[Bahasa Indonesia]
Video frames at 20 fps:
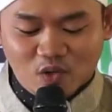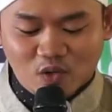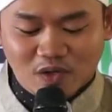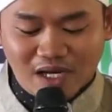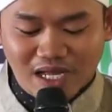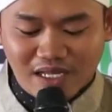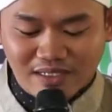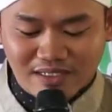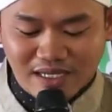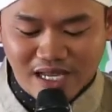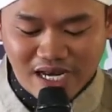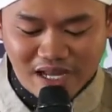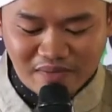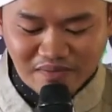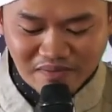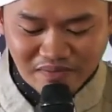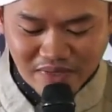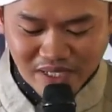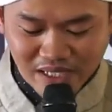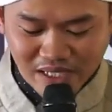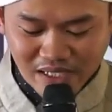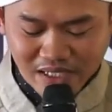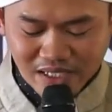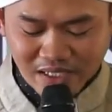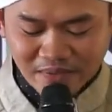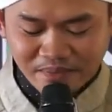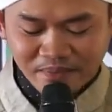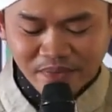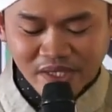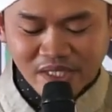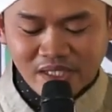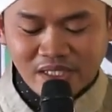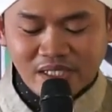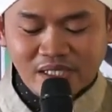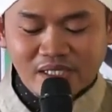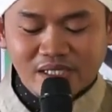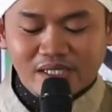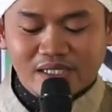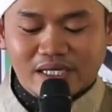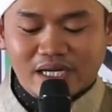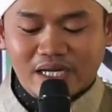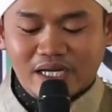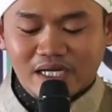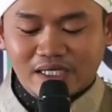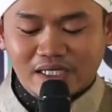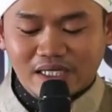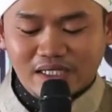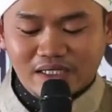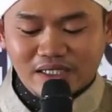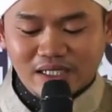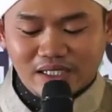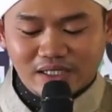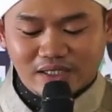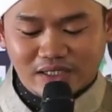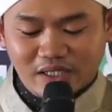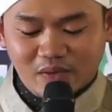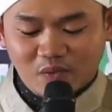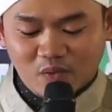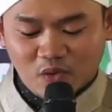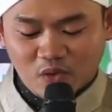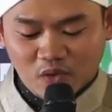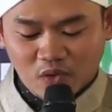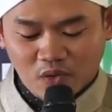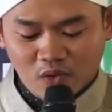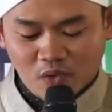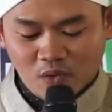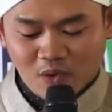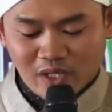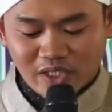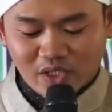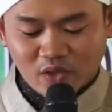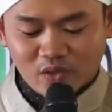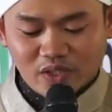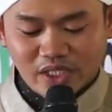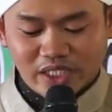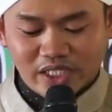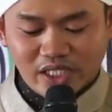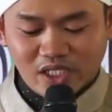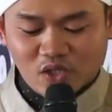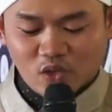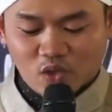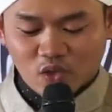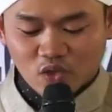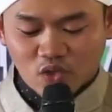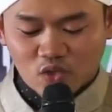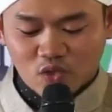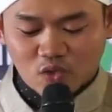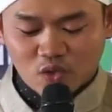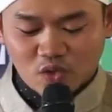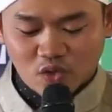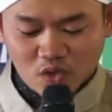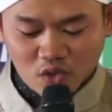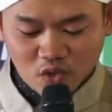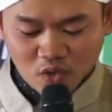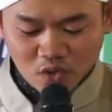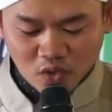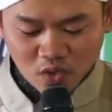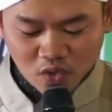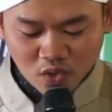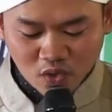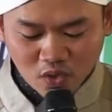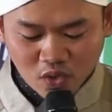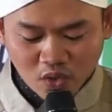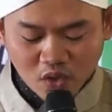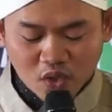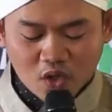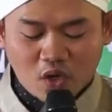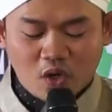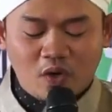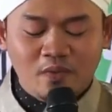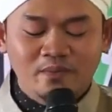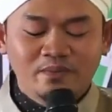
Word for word: kurang salambar. Karena yaktimuhu wa yudkhiluhu sunduk.